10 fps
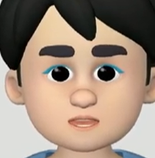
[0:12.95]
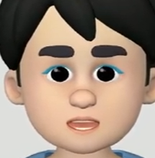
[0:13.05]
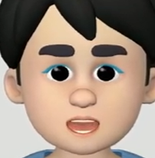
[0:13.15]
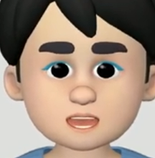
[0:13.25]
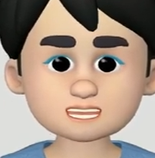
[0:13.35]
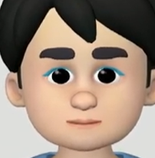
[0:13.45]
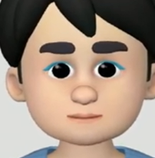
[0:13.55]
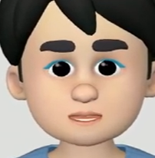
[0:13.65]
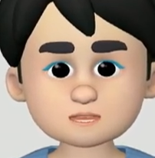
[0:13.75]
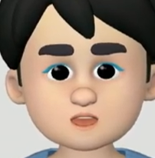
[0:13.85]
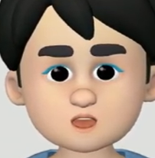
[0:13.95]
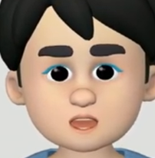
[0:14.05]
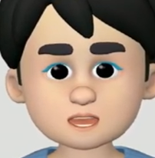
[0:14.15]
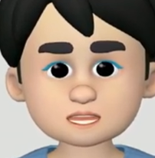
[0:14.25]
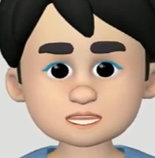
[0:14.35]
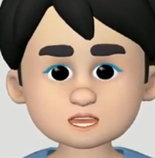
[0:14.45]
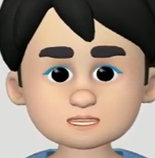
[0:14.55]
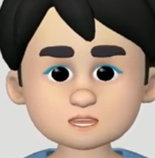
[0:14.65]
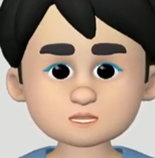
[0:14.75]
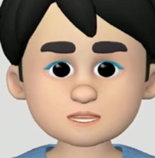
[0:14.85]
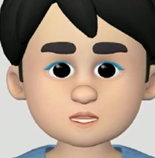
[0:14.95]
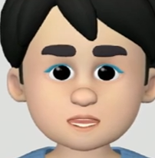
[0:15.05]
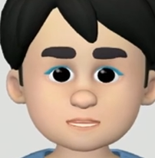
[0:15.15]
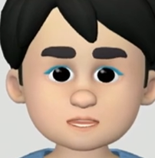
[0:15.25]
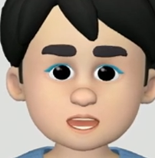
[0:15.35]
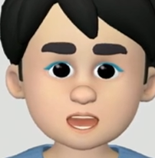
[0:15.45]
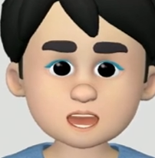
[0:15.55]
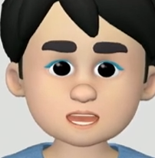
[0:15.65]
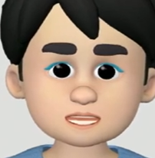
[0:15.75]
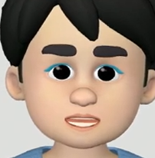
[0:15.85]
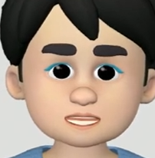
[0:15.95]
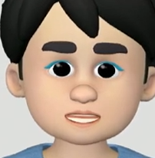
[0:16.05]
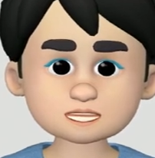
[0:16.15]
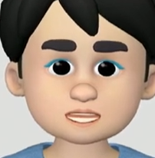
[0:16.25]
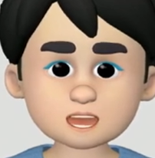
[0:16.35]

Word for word: Vlogs. Sana po lahat tayo ay nasa mabuting kalagayan.